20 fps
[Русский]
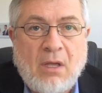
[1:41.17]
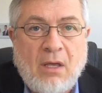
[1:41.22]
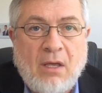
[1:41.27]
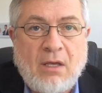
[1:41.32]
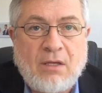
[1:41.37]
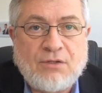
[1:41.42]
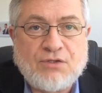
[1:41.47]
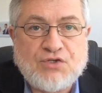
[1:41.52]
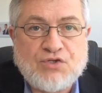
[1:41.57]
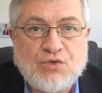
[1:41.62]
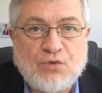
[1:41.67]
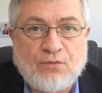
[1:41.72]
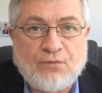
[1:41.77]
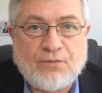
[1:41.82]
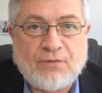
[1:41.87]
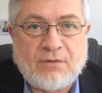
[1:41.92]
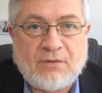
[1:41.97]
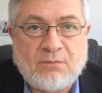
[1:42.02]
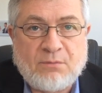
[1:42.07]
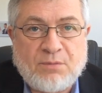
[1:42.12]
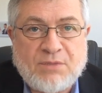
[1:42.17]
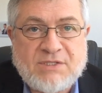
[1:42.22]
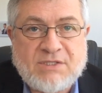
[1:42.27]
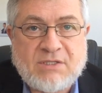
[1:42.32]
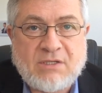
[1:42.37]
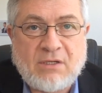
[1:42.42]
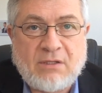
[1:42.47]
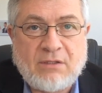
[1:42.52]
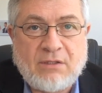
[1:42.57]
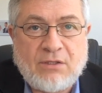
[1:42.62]
Эйнсов – это
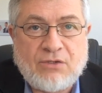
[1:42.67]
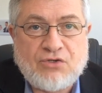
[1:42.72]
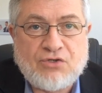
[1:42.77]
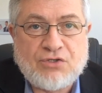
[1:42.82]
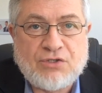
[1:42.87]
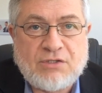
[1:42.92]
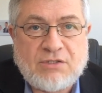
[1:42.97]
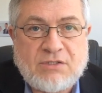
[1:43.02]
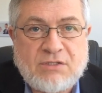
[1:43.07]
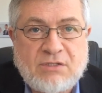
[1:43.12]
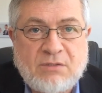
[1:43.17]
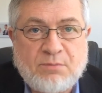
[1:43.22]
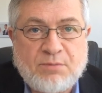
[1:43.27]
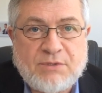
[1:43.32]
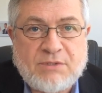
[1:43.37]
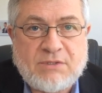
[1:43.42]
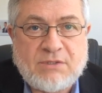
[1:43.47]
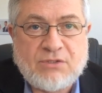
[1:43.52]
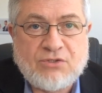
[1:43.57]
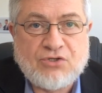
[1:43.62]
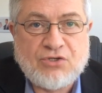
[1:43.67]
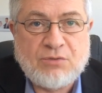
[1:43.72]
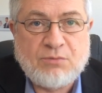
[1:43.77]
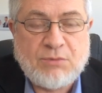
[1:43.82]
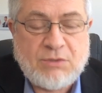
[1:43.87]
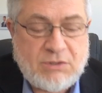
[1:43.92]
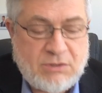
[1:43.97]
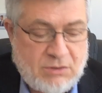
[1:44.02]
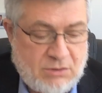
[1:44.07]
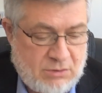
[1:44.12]
бесконечность,
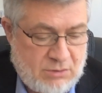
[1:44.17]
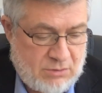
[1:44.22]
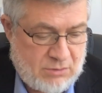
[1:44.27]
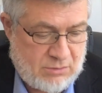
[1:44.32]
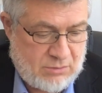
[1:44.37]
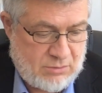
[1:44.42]
непостижимость.